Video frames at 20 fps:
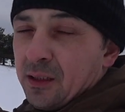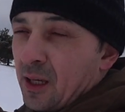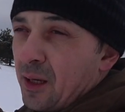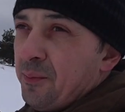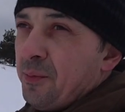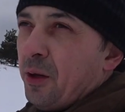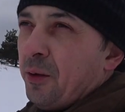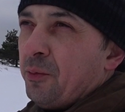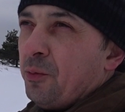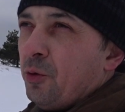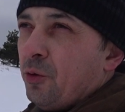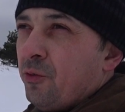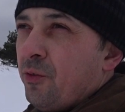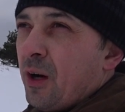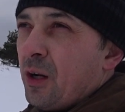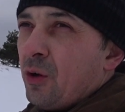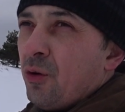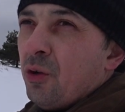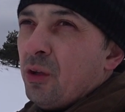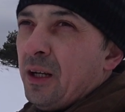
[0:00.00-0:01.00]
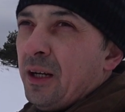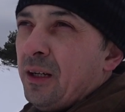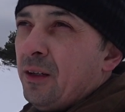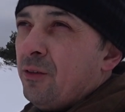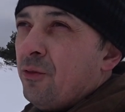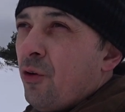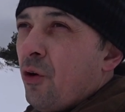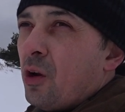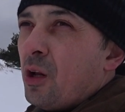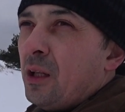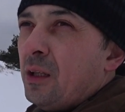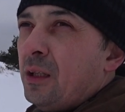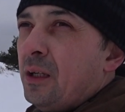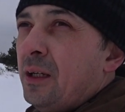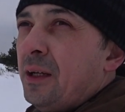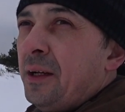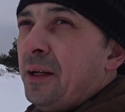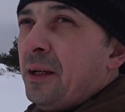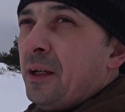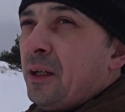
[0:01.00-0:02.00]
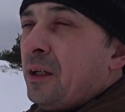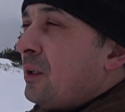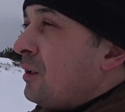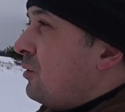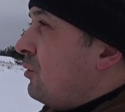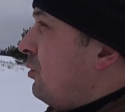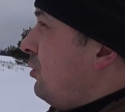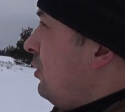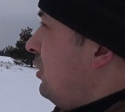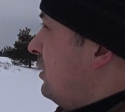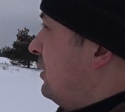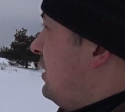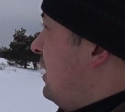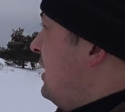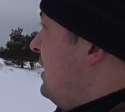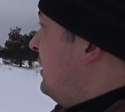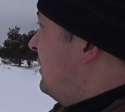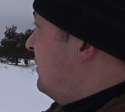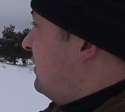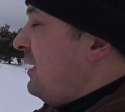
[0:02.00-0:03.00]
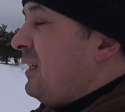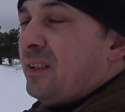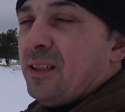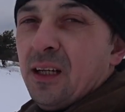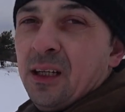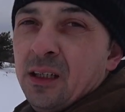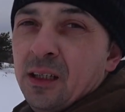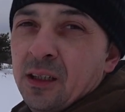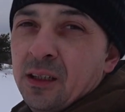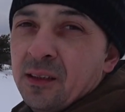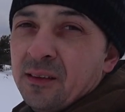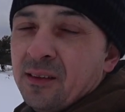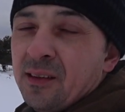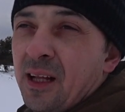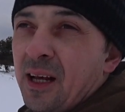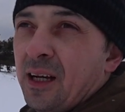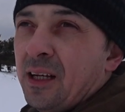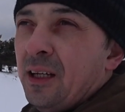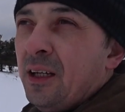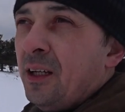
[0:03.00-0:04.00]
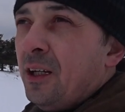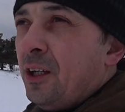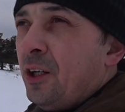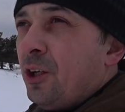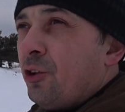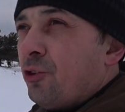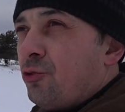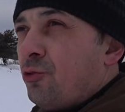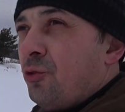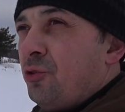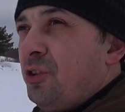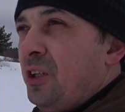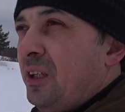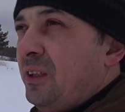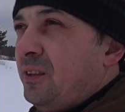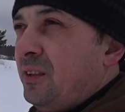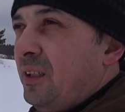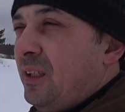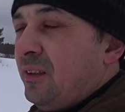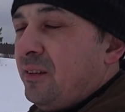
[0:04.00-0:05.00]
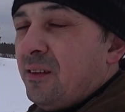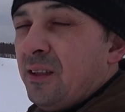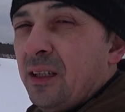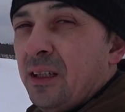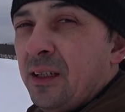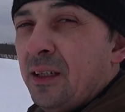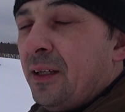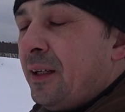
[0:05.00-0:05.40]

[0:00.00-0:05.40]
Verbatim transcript: я имею в виду ворона, ворон, то для лисы это знак, что здесь есть